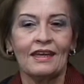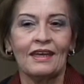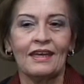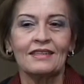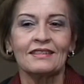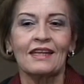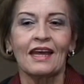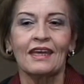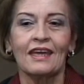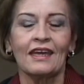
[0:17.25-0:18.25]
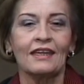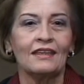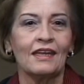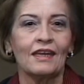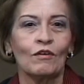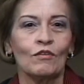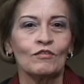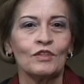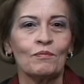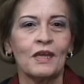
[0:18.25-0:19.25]
que es la que tiene
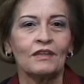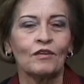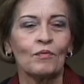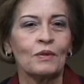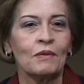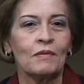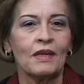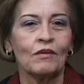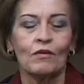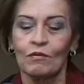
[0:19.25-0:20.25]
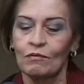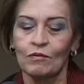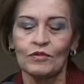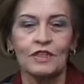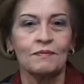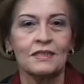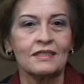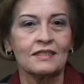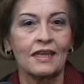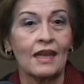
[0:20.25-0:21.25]
conocimiento primero muchas
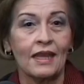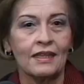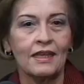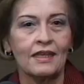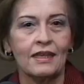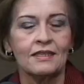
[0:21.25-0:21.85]
veces que nadie y